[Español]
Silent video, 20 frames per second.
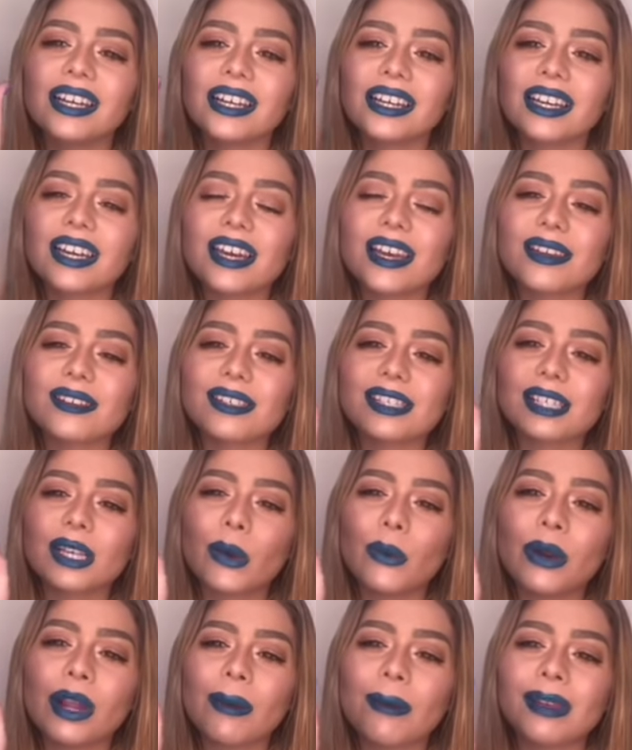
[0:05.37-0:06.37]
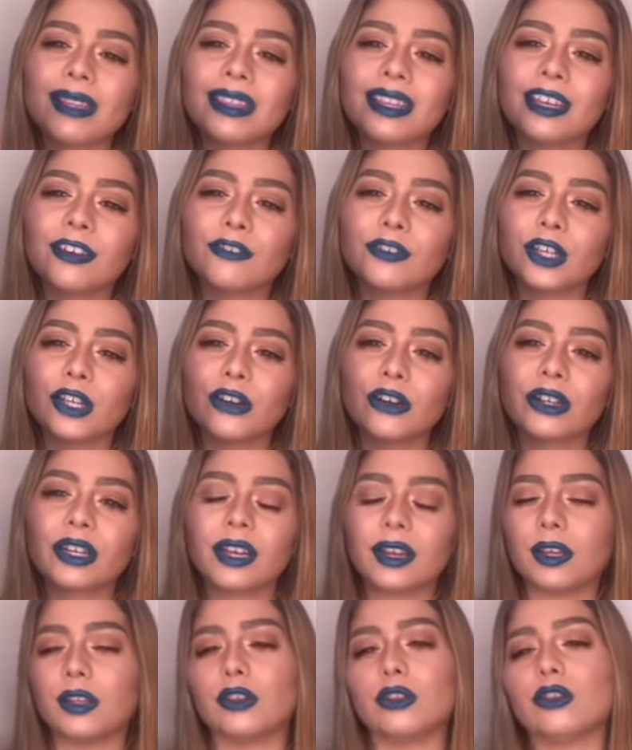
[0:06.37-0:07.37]
que seguramente vieron
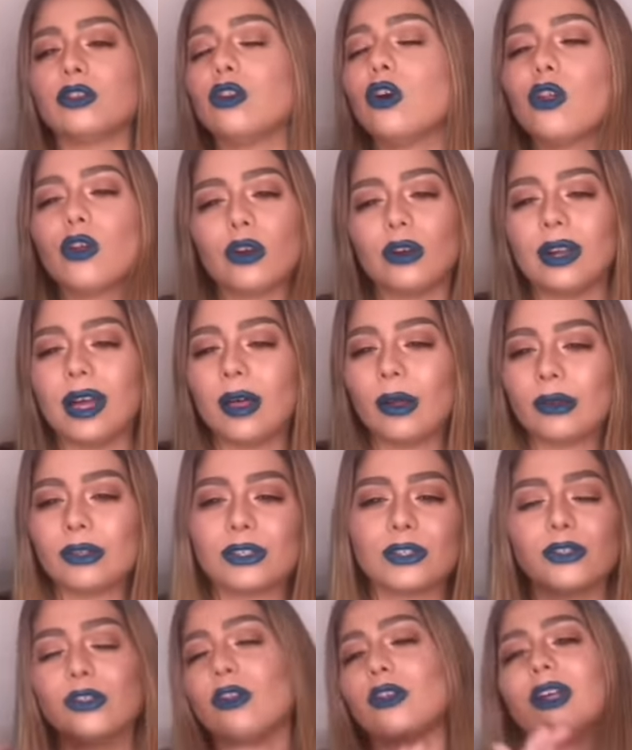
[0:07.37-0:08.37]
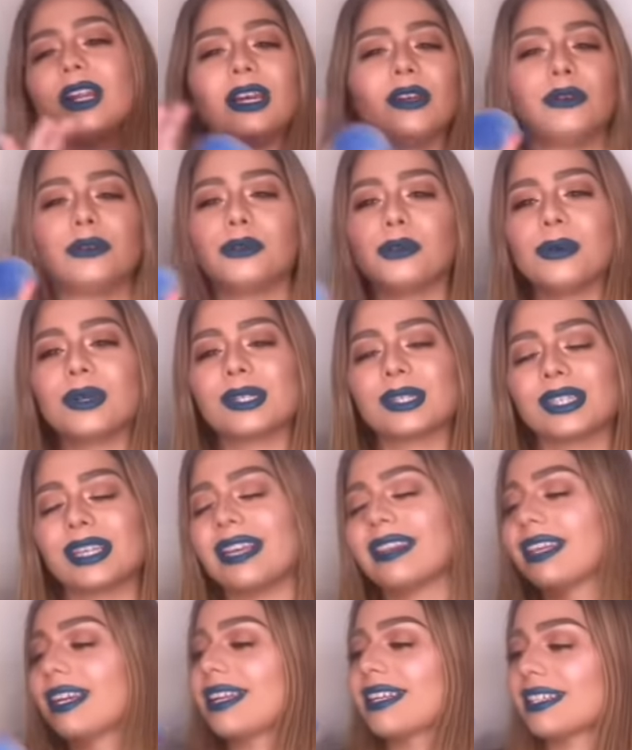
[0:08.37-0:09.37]
en todos lados, Todas las youtubers
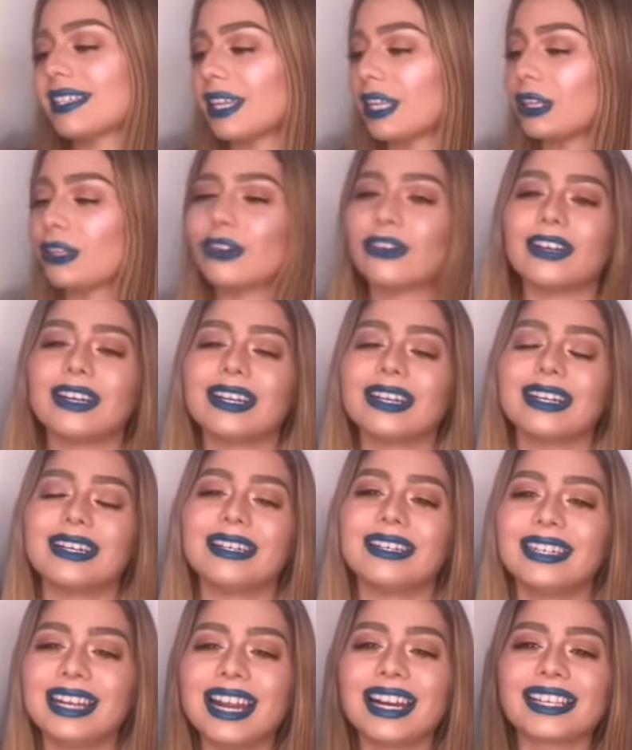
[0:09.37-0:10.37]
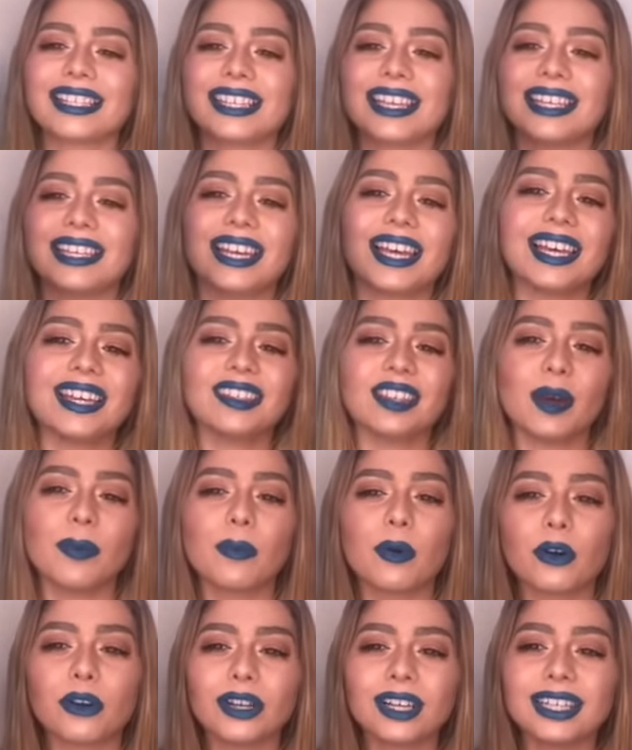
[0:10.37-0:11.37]
están haciendo la reseña de esta
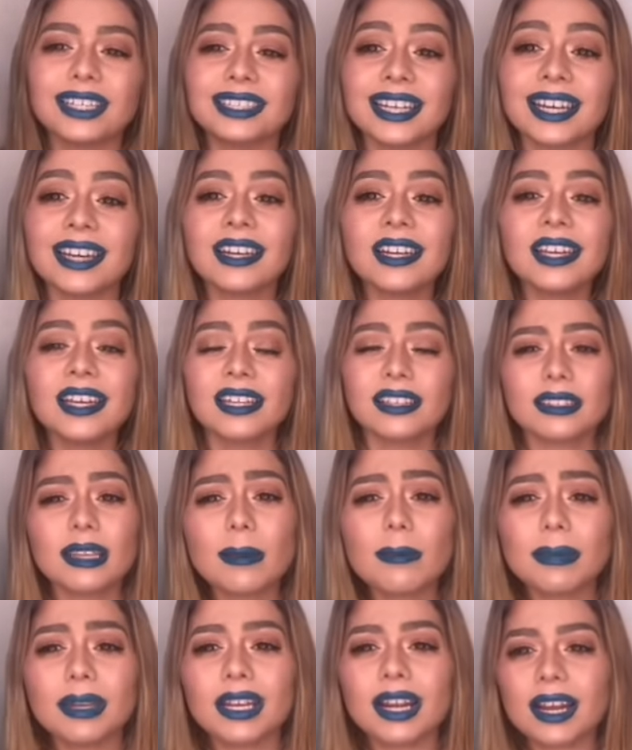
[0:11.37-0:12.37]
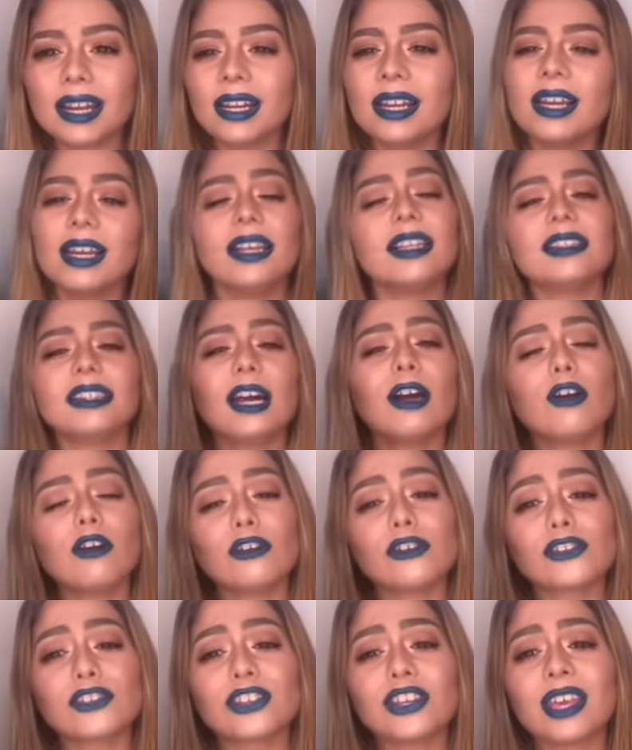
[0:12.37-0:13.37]
esponjita tan viral, tan
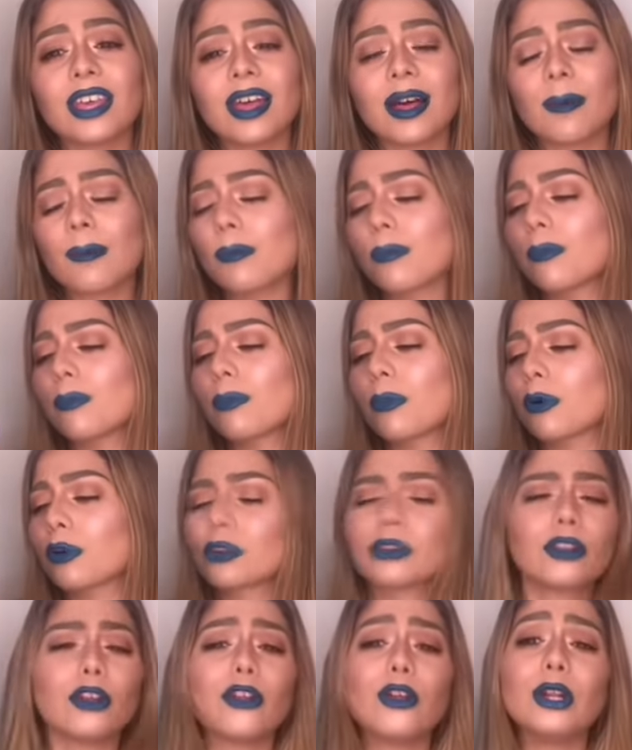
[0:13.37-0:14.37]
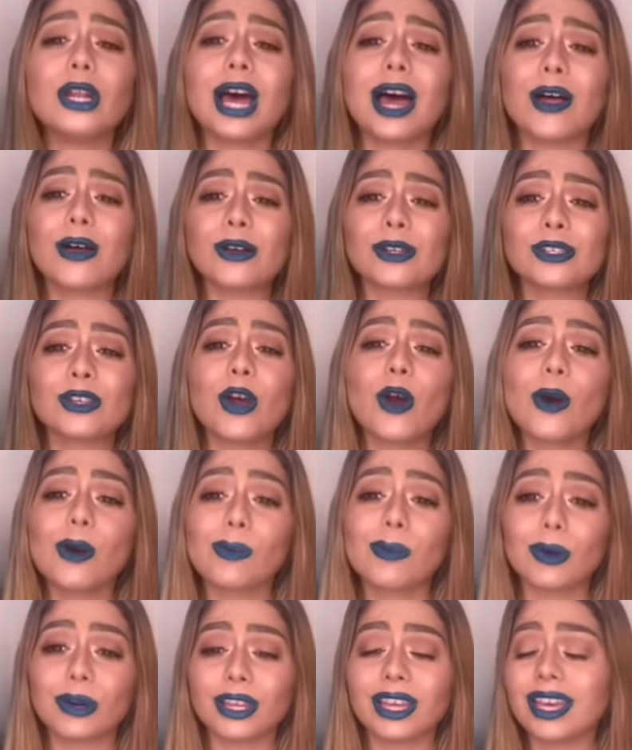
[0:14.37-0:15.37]
conocida por todos lados.
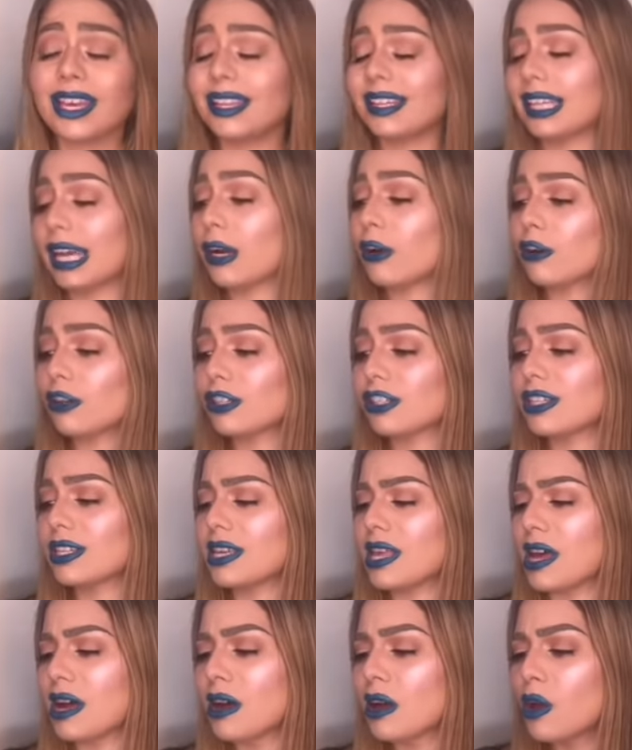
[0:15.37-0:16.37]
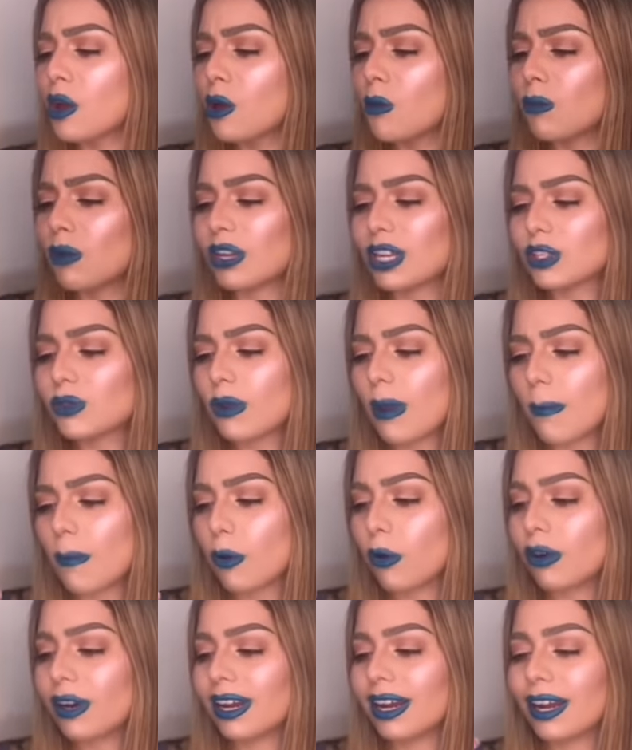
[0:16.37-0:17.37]
¿Por qué es tan conocida? Porque es una
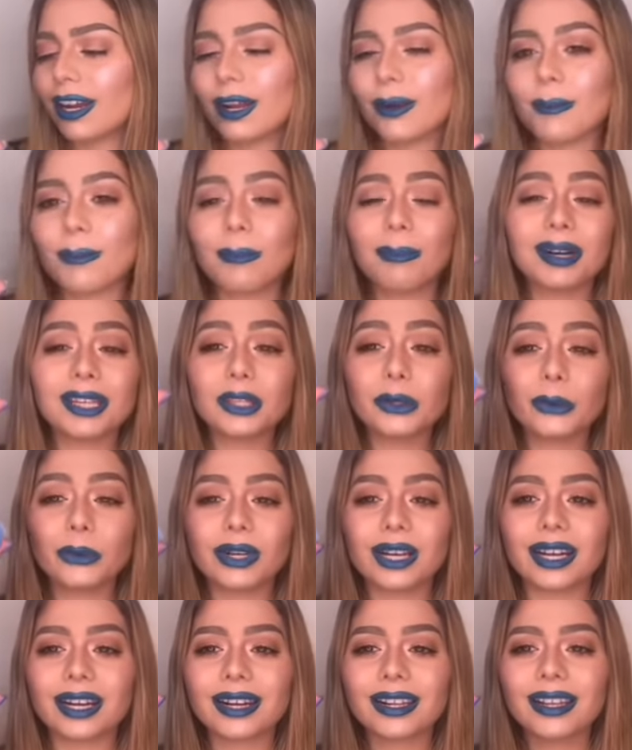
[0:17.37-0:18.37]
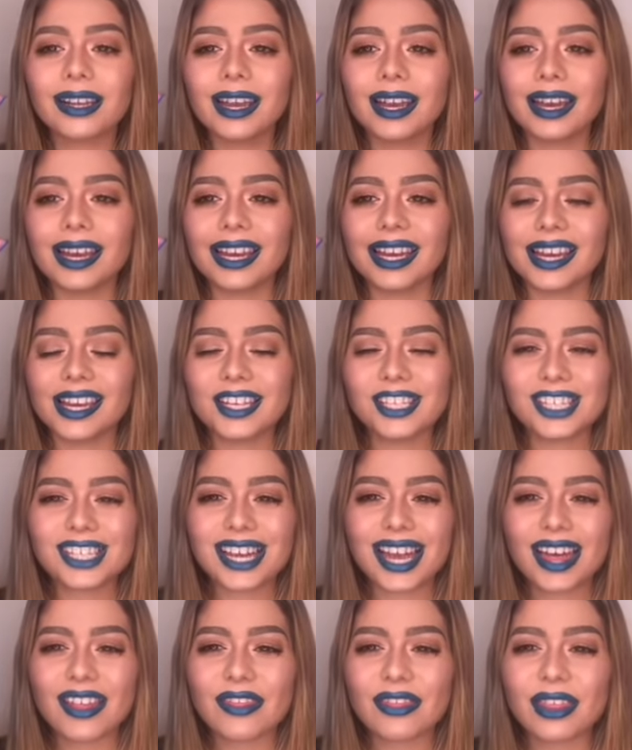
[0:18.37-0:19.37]
esponja particular
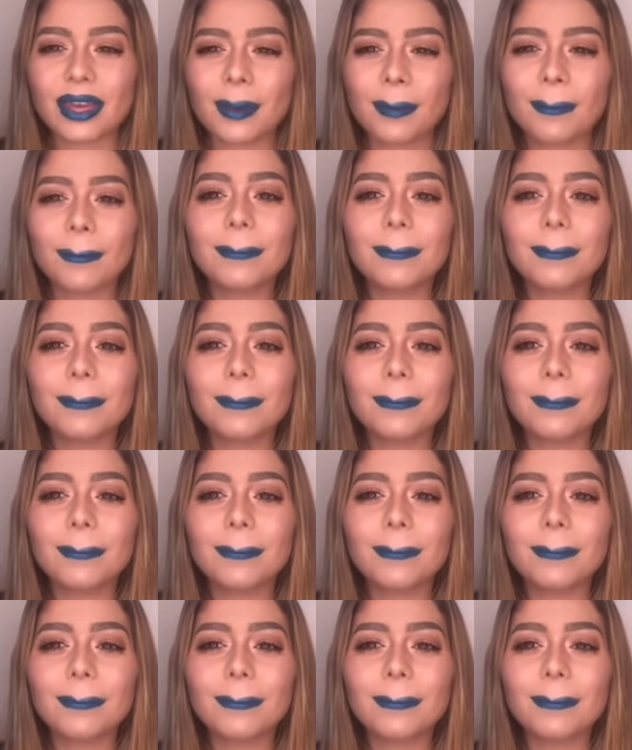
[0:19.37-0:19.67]
hecha de